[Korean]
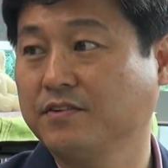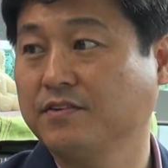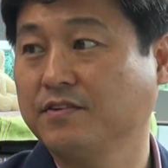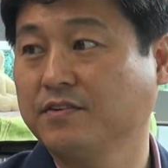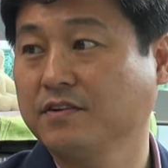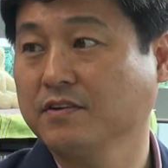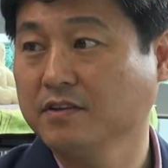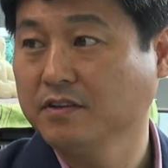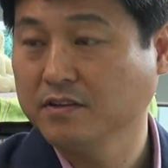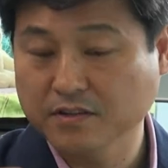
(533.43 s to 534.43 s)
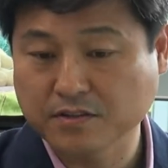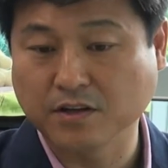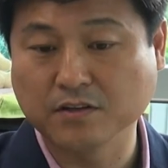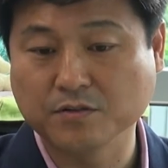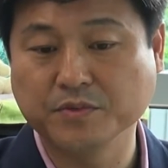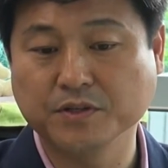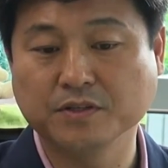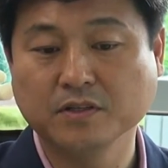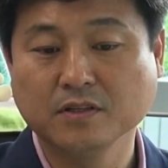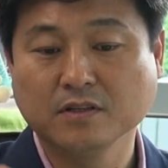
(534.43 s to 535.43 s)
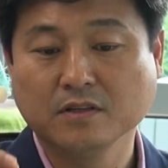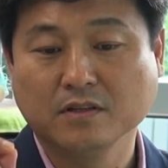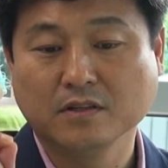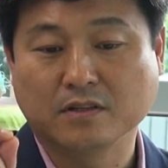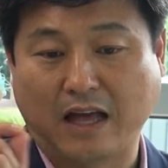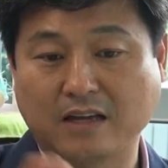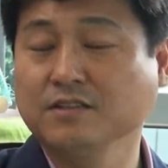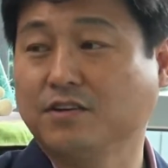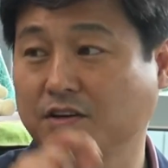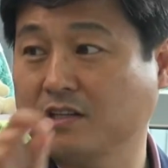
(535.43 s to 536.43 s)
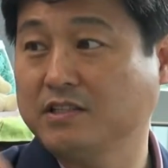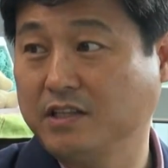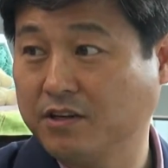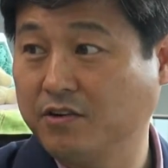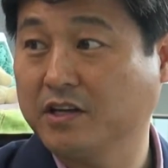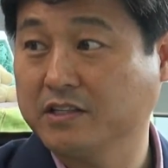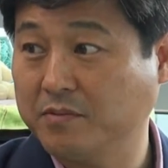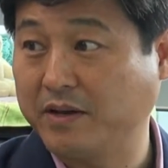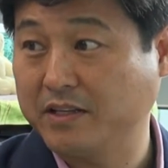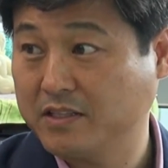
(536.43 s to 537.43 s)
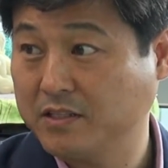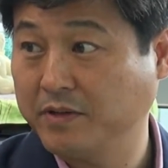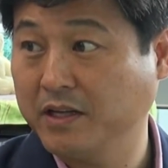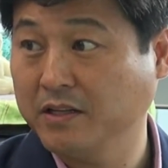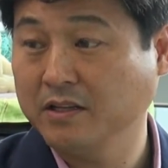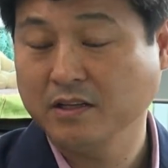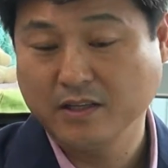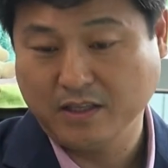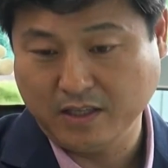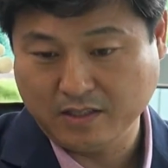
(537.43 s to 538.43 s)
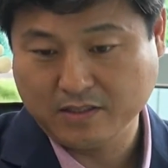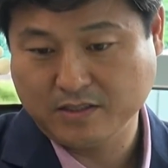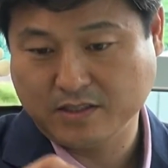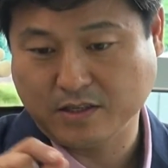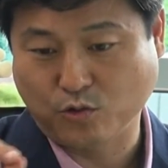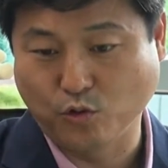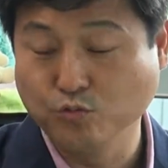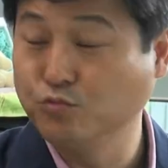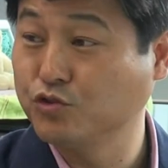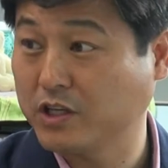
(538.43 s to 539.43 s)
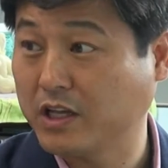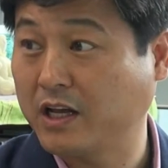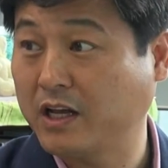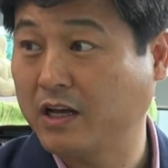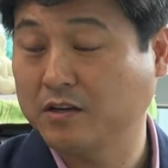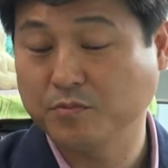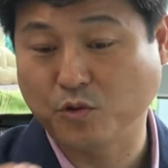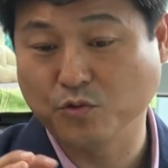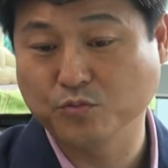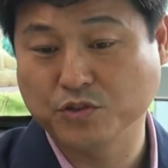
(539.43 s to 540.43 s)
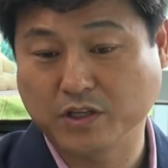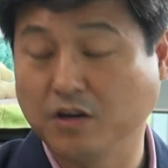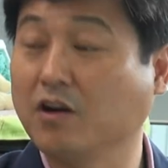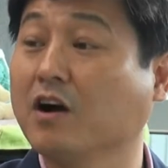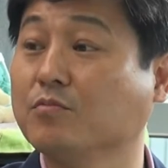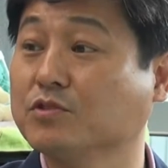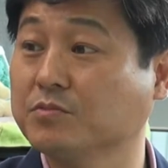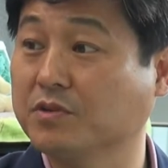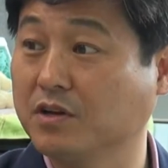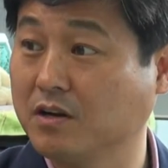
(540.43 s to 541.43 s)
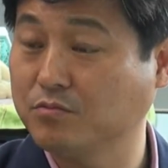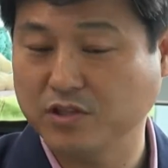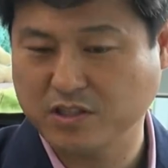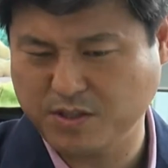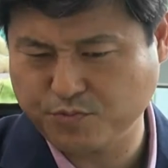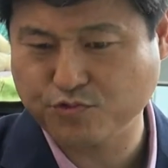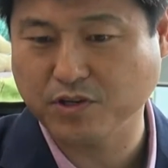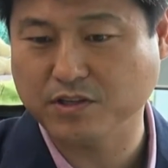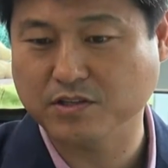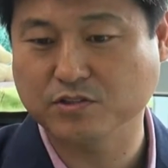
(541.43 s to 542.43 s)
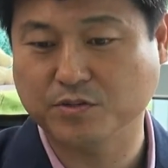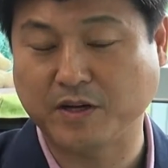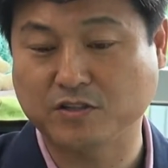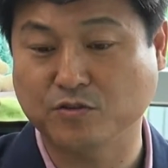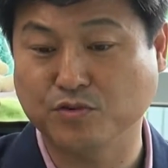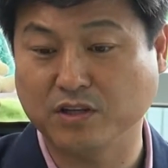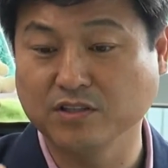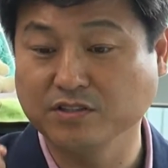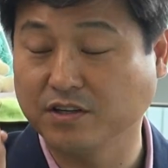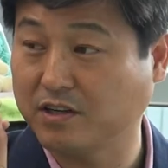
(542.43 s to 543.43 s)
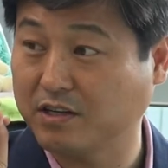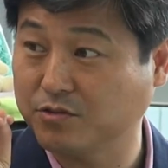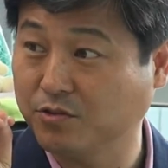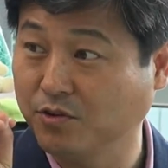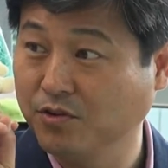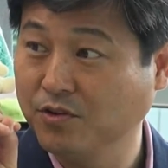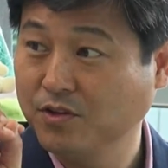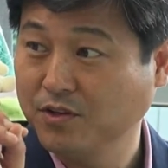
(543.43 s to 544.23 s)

맞아요. 네. 그래서 예를 들면 다른 여러 가지 이해관계자가 많지만 이제 교육 문제다. 그럼 교육 문제, 건강 문제면 건강 문제 집중해서 지방정부가 능력을 가지고